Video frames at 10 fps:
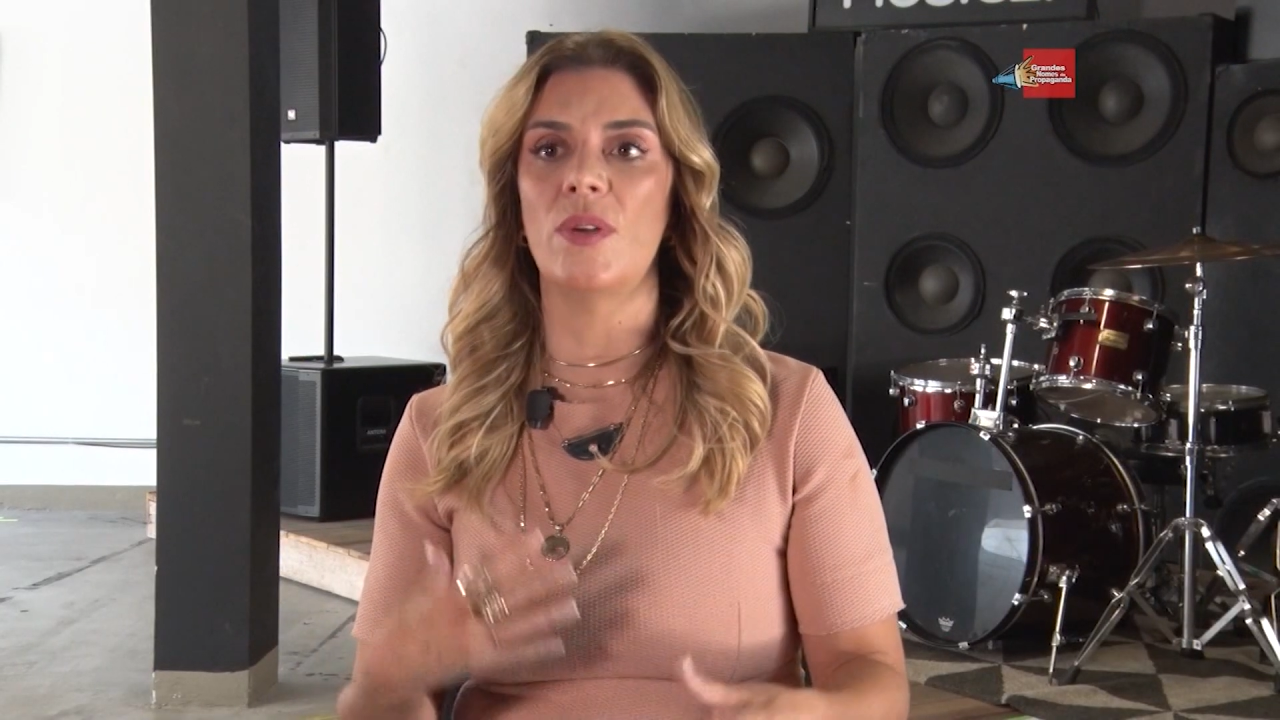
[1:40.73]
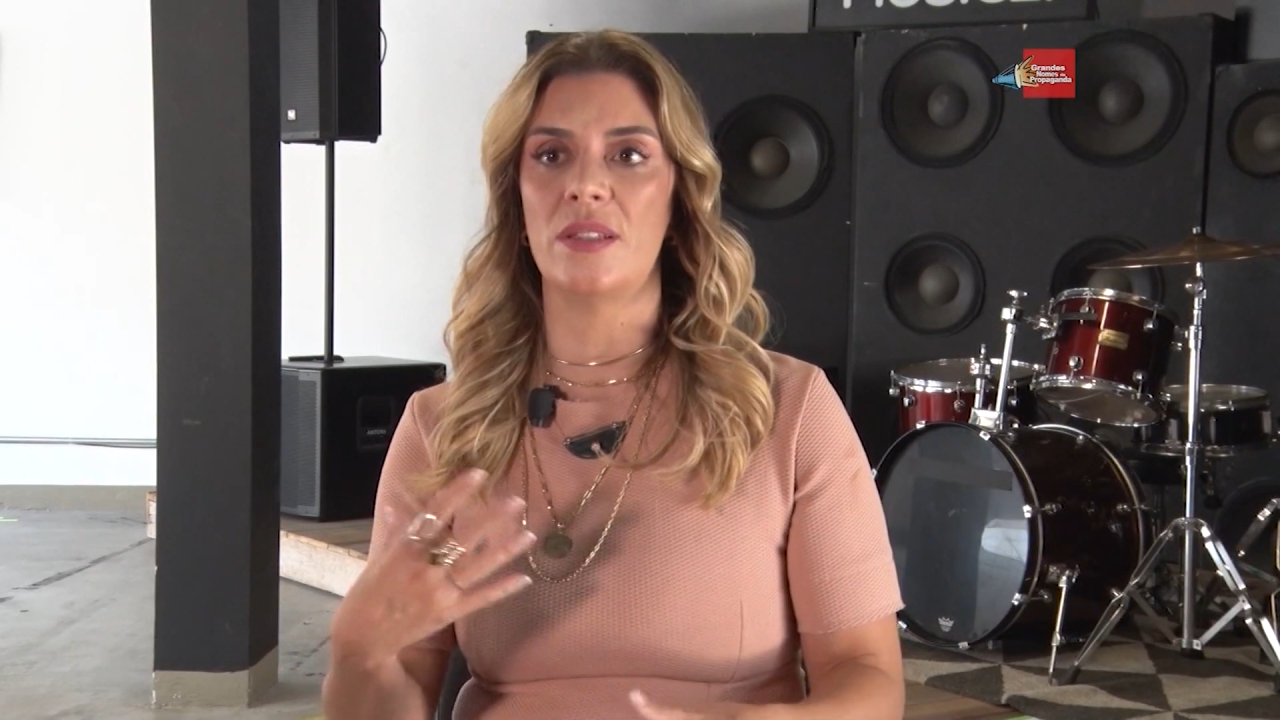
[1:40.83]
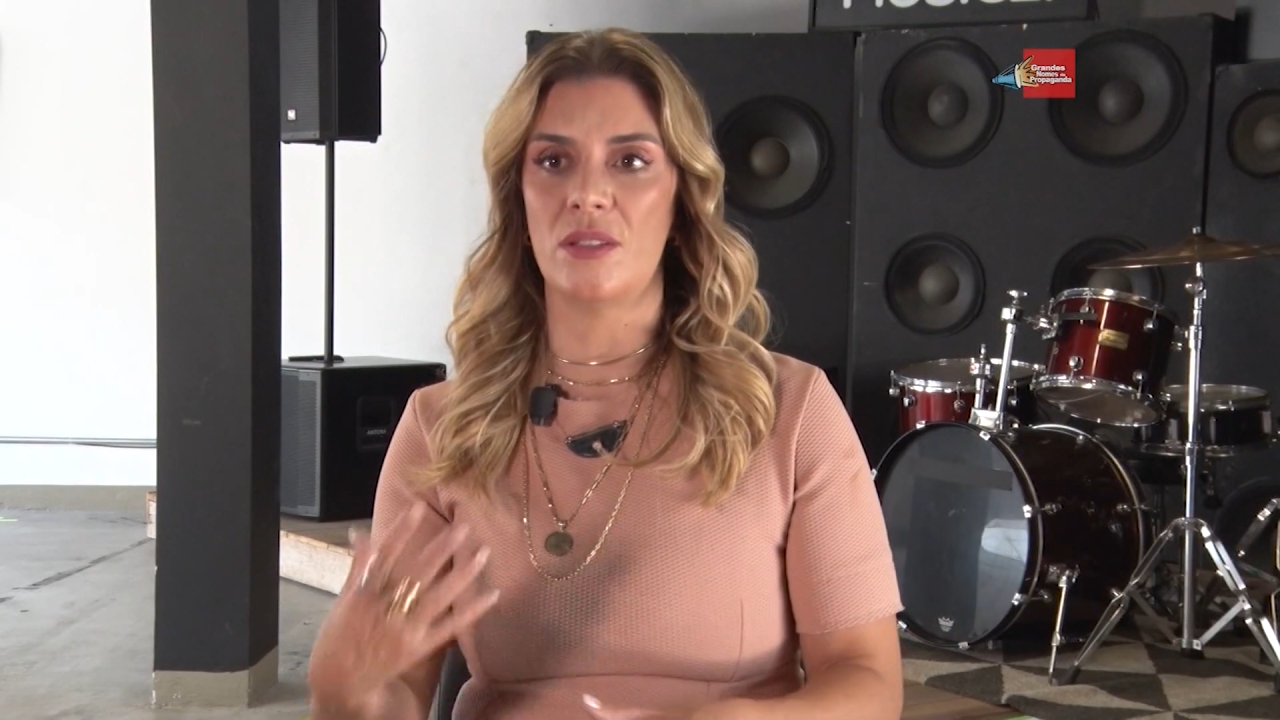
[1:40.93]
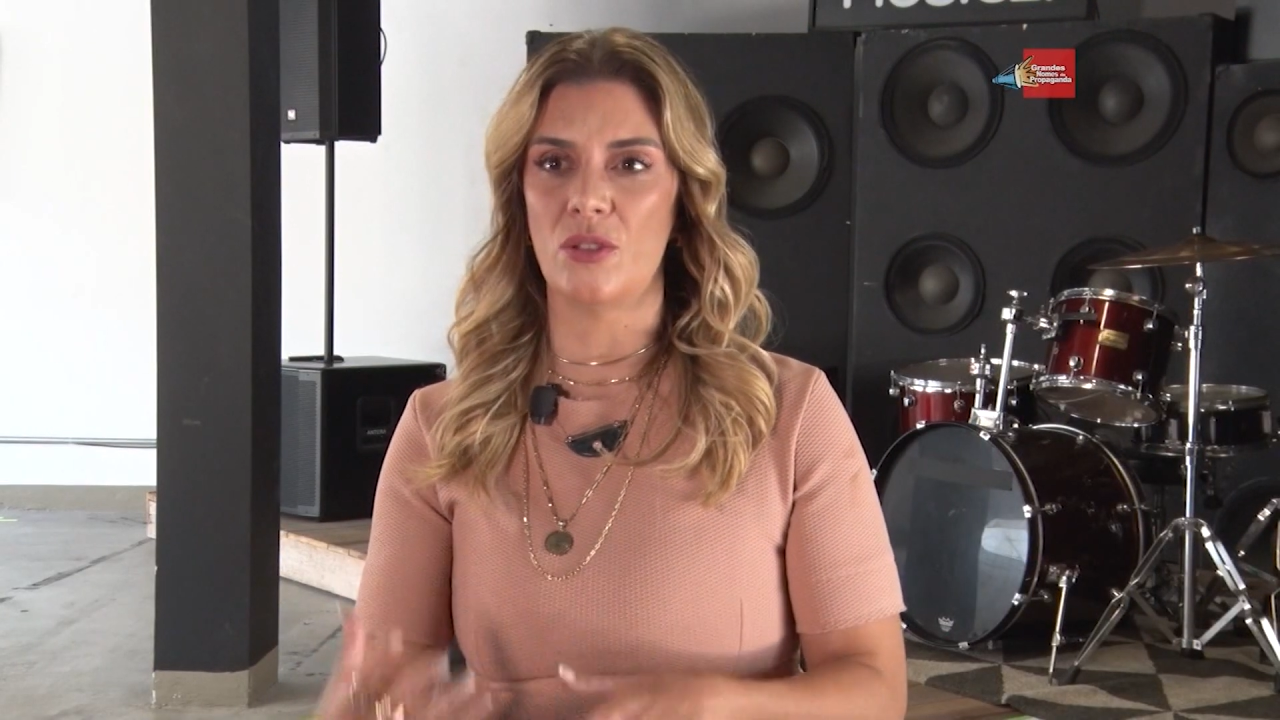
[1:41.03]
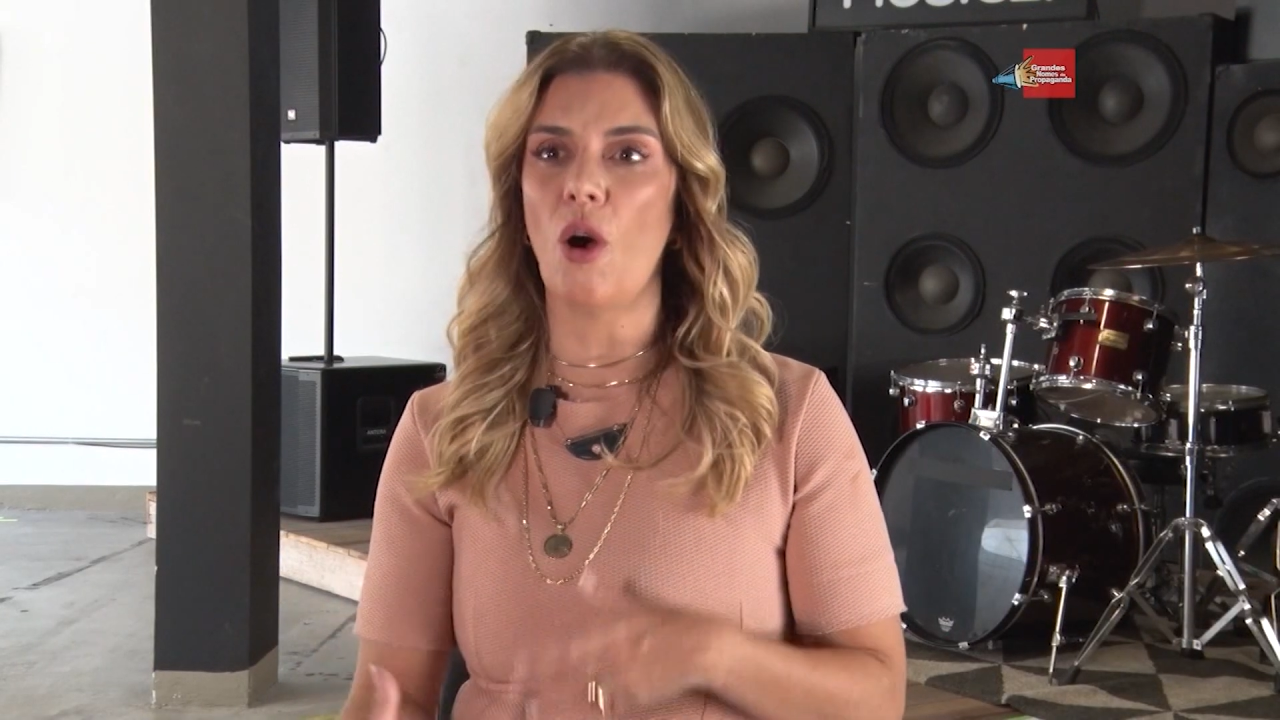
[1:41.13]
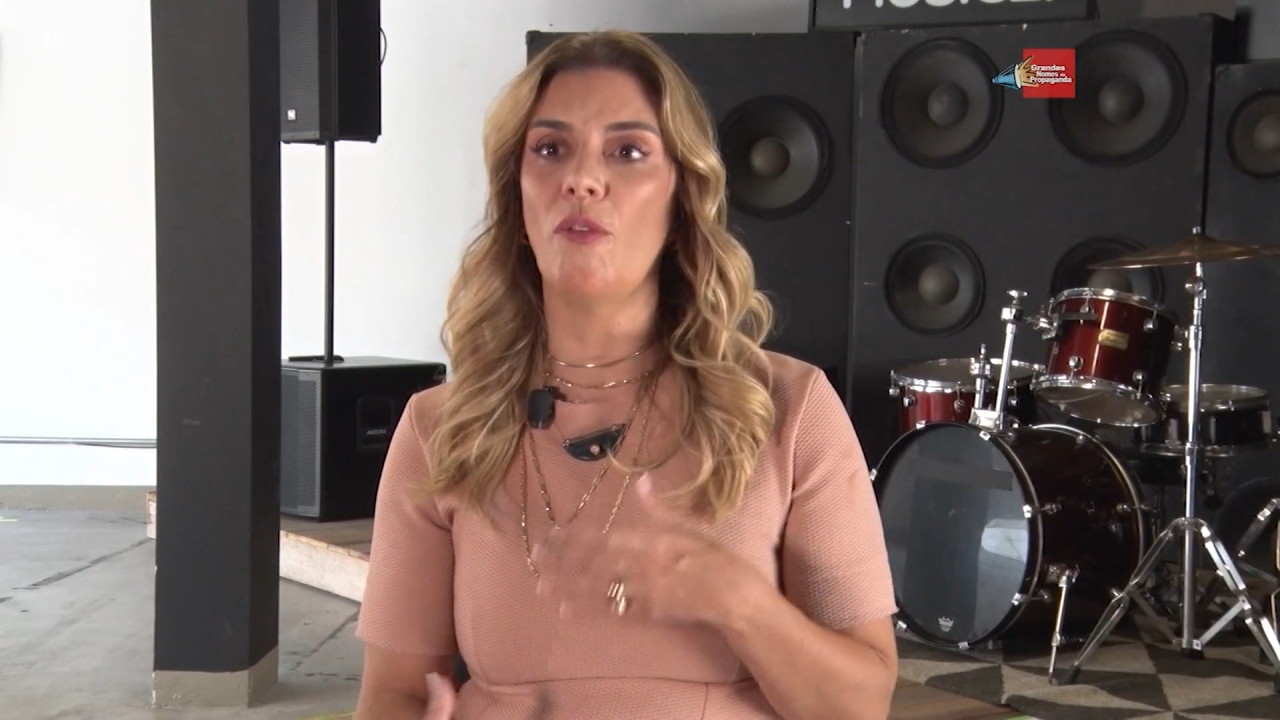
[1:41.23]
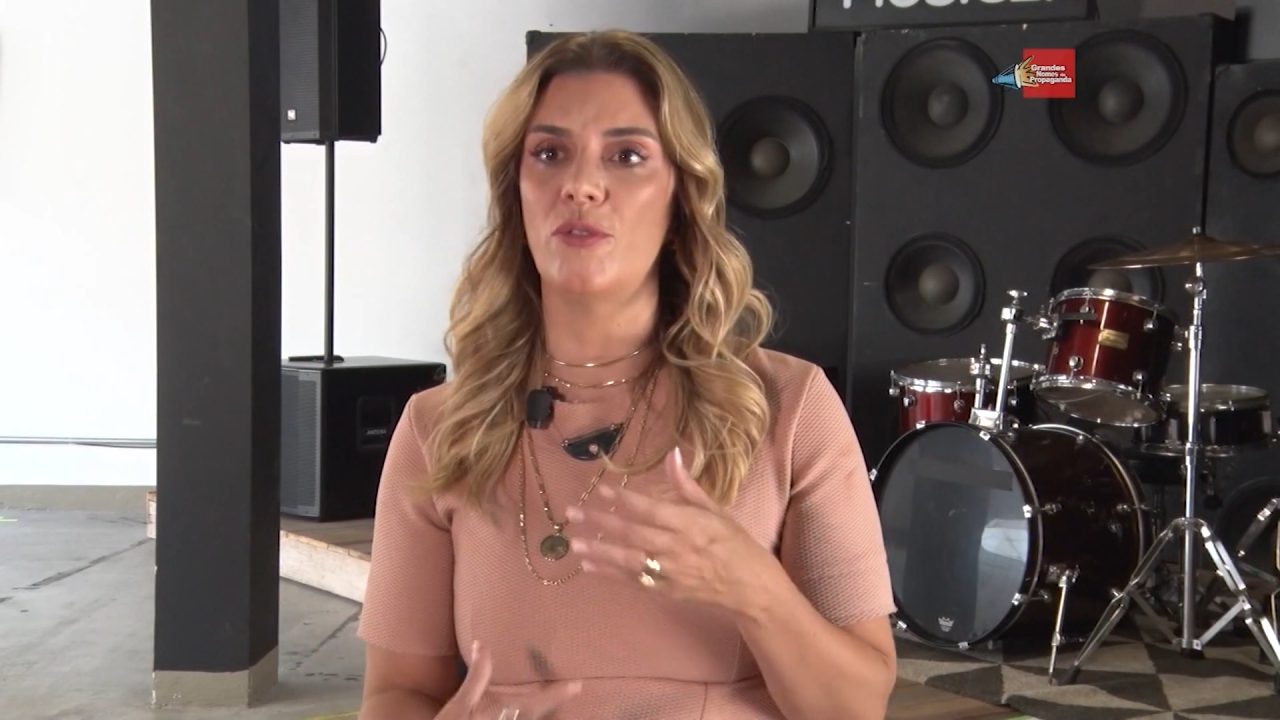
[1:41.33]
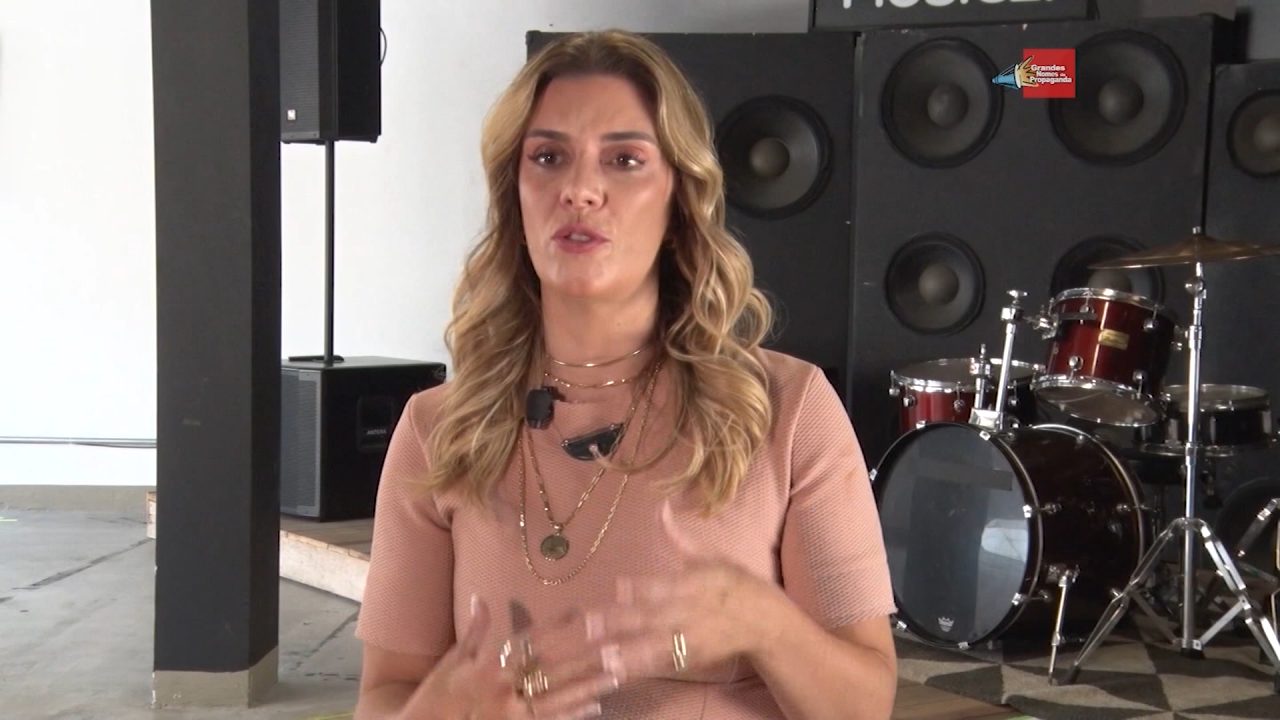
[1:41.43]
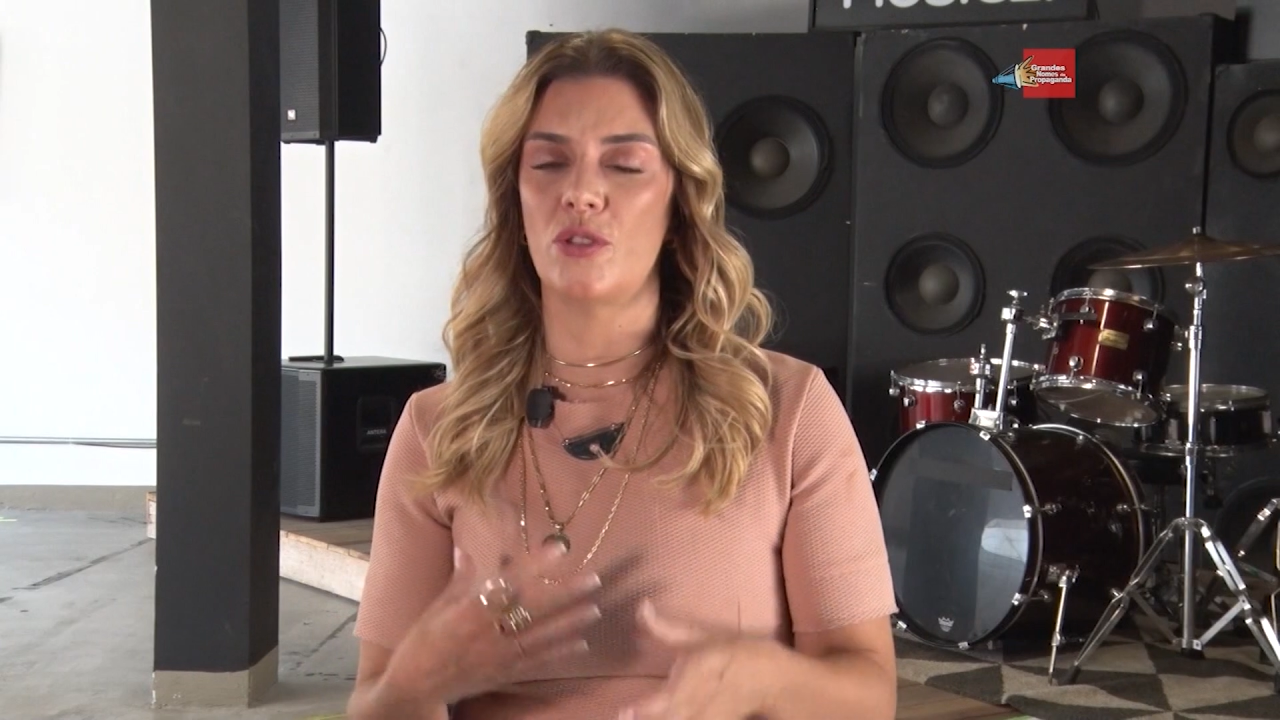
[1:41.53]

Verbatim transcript: esses novos